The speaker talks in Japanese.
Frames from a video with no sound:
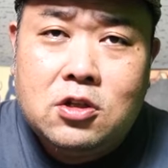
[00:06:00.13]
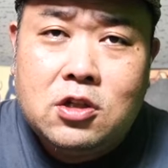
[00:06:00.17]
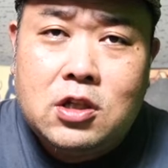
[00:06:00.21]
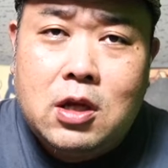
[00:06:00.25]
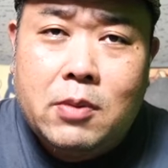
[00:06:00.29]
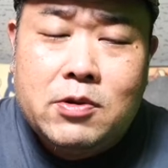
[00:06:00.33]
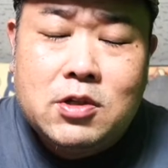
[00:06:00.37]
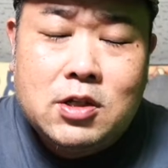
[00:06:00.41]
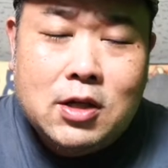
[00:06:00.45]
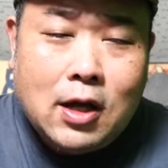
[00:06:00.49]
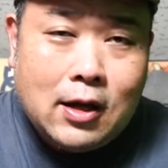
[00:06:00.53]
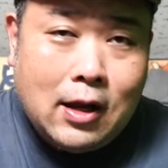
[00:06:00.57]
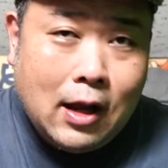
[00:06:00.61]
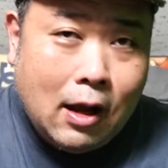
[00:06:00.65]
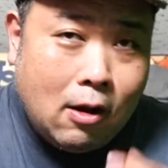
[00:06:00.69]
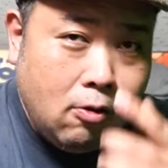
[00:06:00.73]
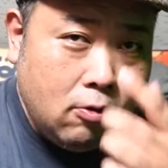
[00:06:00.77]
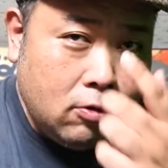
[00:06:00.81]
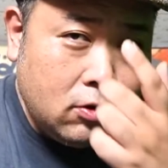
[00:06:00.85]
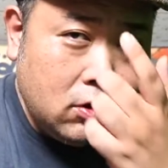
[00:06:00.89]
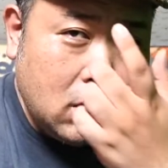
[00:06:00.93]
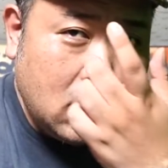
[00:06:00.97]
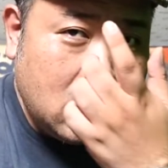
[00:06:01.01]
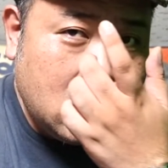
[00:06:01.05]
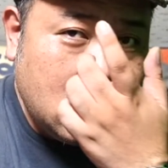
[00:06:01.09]
種差別が
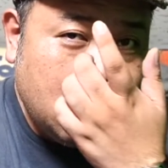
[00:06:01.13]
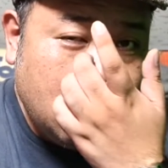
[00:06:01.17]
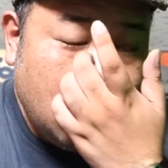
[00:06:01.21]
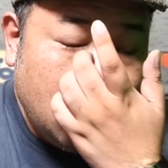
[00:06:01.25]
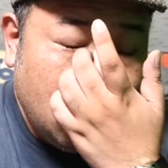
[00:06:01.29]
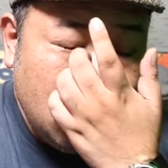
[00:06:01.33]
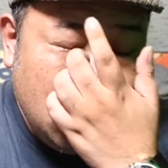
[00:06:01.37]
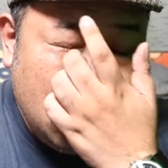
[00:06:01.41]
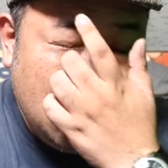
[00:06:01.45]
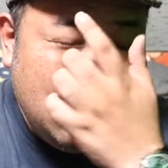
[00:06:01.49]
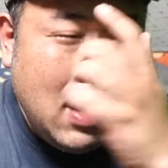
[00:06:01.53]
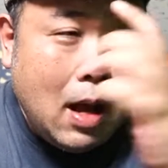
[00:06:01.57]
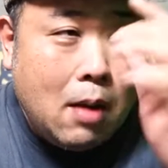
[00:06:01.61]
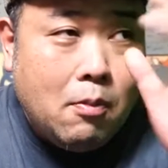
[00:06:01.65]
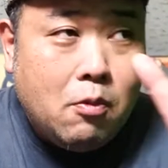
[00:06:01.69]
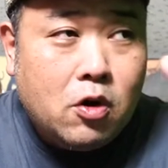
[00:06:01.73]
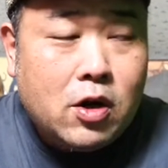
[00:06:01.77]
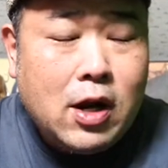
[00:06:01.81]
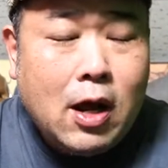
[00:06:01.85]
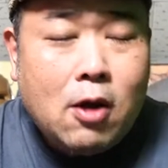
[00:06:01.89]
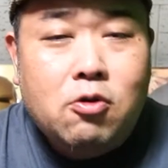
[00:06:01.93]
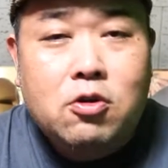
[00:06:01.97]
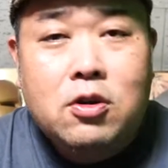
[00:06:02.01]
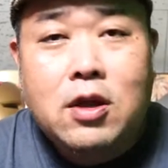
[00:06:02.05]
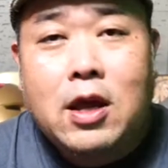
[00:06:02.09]
治ってきても今も
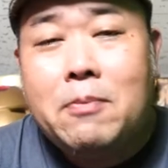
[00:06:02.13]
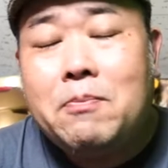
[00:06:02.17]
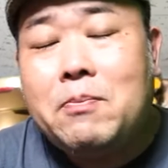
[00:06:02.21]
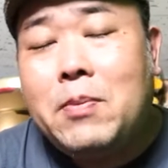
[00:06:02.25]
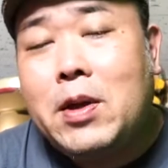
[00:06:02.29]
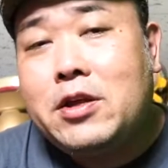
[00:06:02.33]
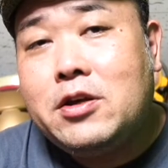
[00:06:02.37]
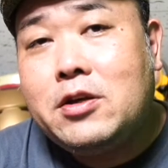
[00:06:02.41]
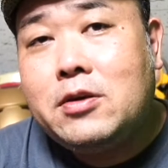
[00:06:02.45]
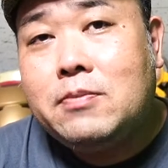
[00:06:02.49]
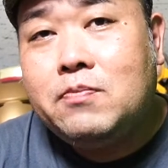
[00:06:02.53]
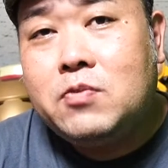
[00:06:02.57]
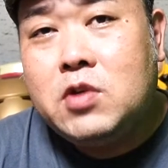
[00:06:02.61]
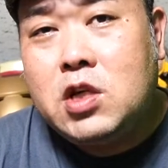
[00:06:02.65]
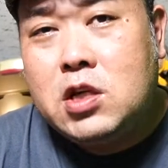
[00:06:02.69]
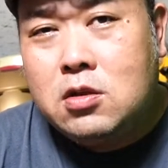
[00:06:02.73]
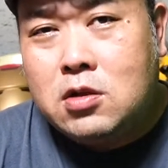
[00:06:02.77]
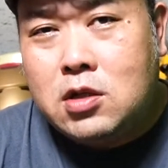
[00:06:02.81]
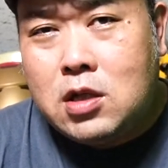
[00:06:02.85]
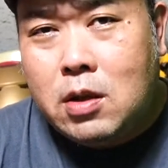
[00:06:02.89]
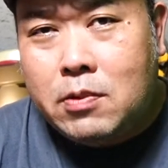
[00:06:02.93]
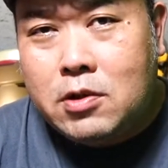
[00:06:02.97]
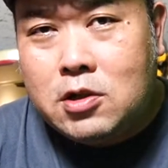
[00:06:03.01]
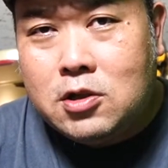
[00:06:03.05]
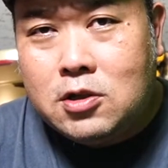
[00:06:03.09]
なおやっぱり人種
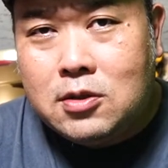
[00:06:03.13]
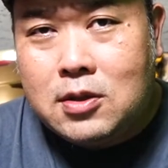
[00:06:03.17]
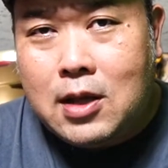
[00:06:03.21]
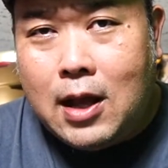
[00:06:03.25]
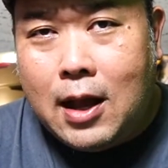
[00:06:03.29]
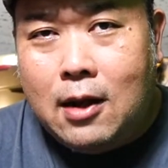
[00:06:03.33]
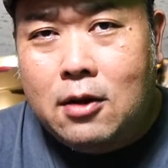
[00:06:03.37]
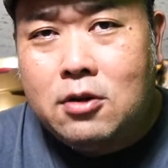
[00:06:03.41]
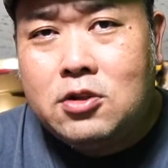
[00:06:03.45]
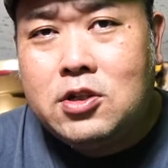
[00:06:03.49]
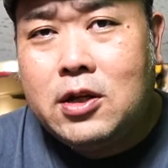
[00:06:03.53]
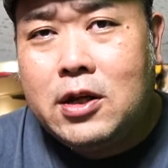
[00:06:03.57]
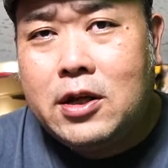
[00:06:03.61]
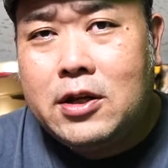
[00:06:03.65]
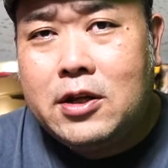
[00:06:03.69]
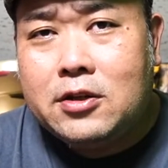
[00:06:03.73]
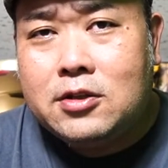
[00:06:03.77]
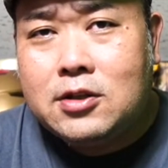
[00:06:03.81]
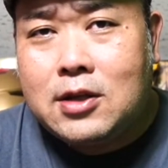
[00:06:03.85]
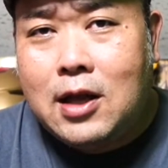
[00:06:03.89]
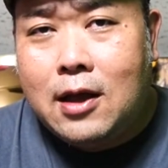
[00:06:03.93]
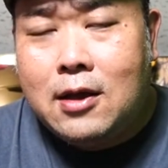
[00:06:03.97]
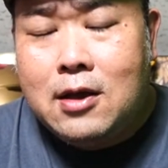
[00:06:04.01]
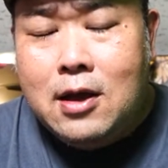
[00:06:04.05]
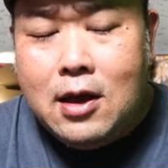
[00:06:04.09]
差別ってあるじゃないで
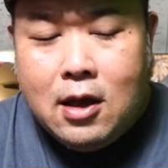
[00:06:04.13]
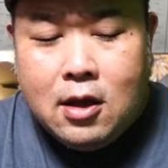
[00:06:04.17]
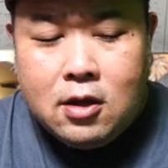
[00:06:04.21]
すか。